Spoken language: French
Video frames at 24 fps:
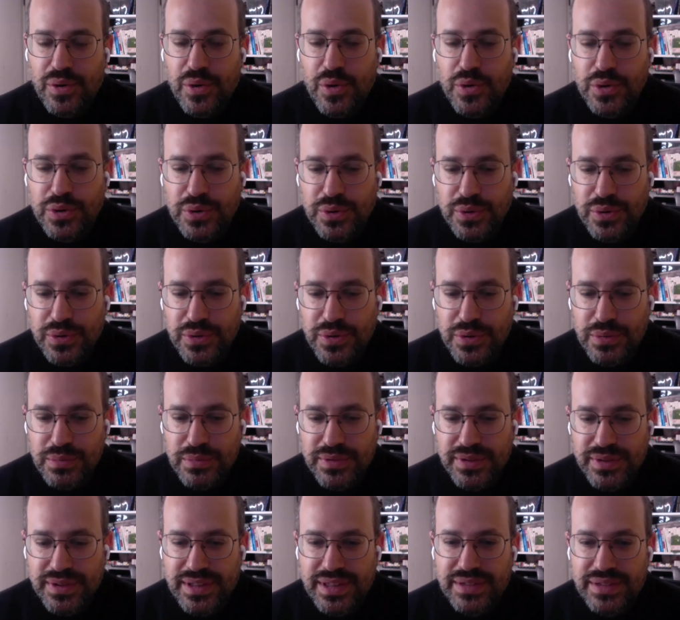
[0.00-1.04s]

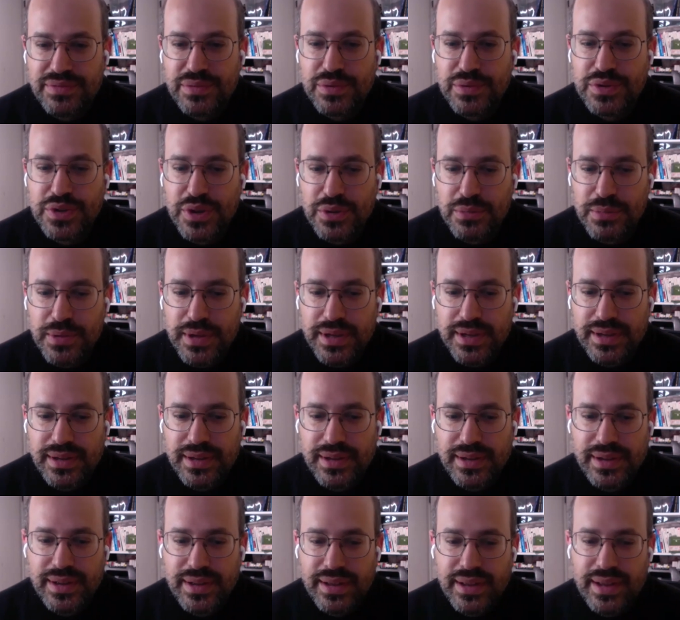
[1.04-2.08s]
autonomes qui fonctionnent
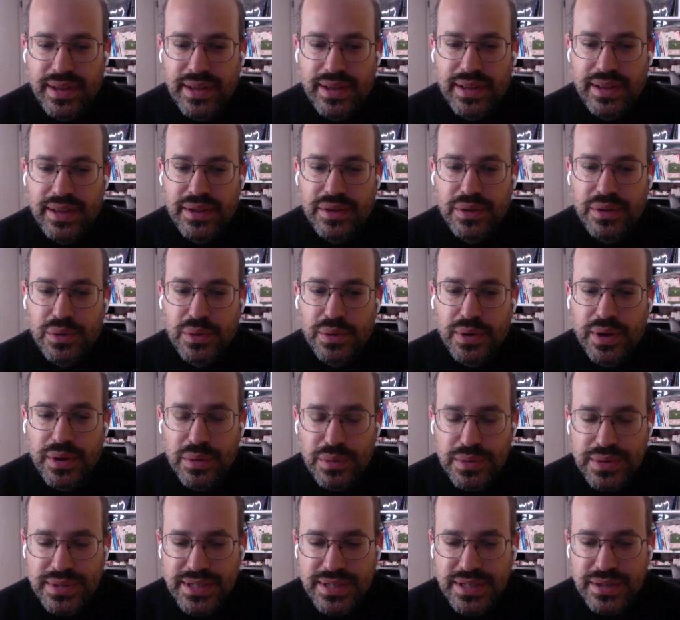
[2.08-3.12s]
bien et de
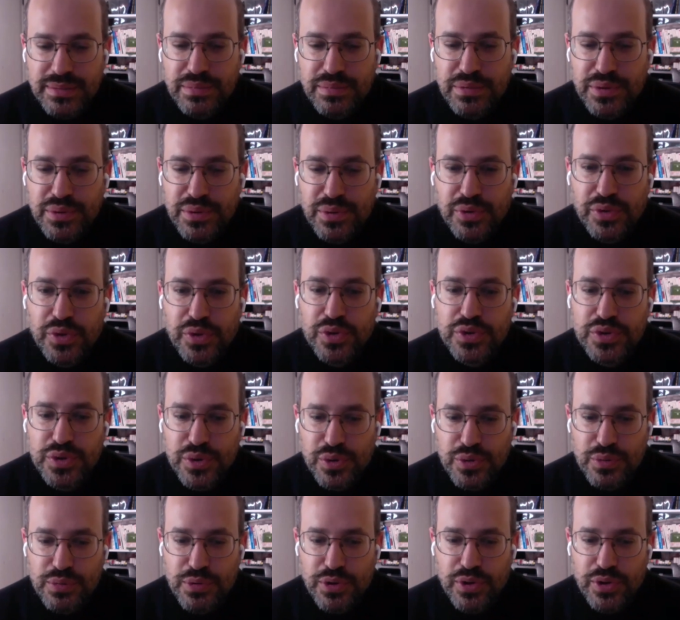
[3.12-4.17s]
réussir plutôt en tant que
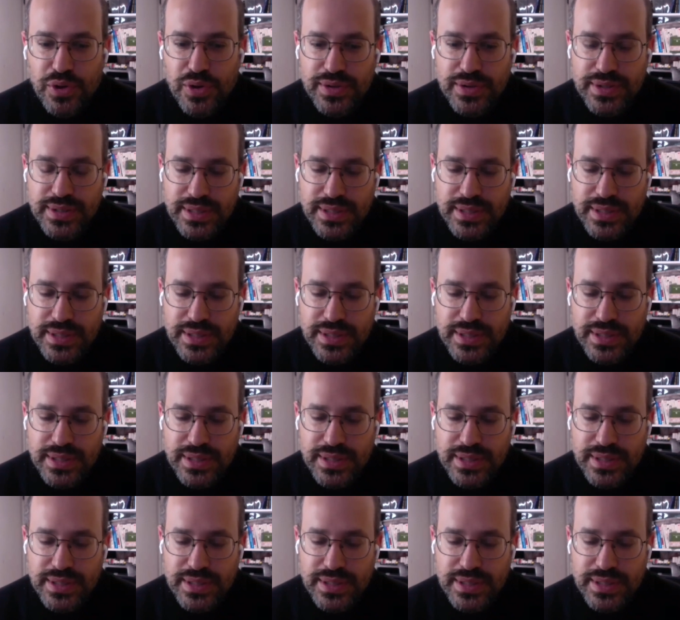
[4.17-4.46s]
solopreneur.